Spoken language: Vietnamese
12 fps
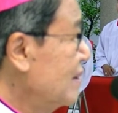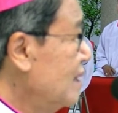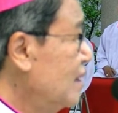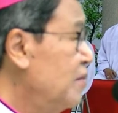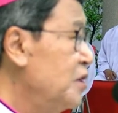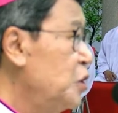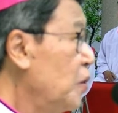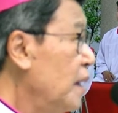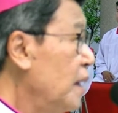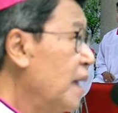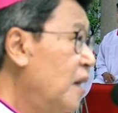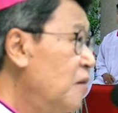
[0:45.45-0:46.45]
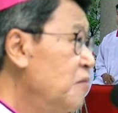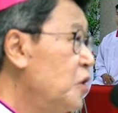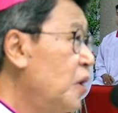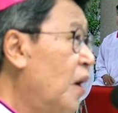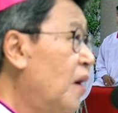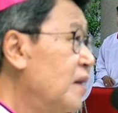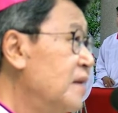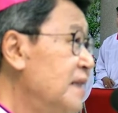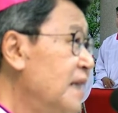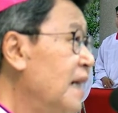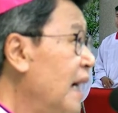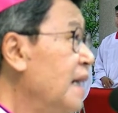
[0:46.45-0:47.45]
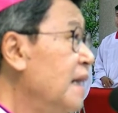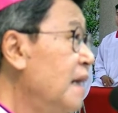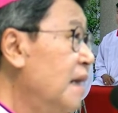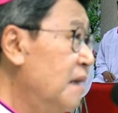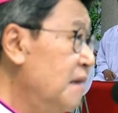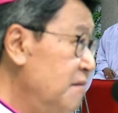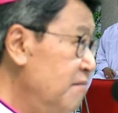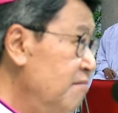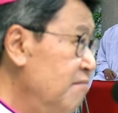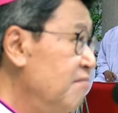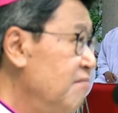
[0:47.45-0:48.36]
nhưng mà chúa lại không chọn những anh lớn